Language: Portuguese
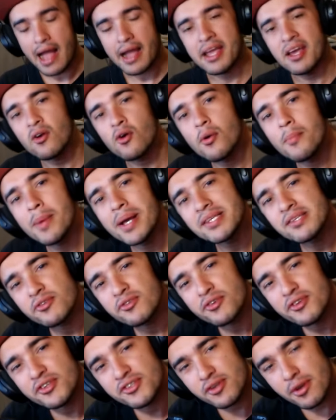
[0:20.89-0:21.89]
Aqui no começo eu
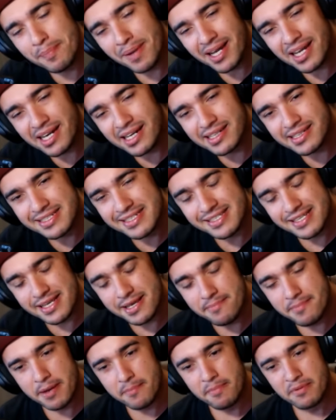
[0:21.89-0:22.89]
tô só pra
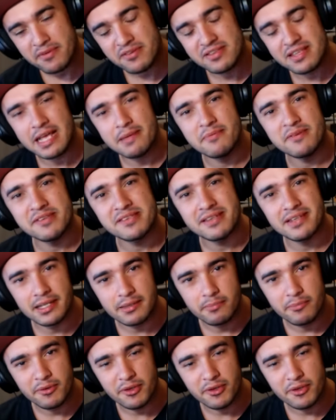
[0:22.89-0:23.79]
agradecer mesmo pelos 10 mil inscritos.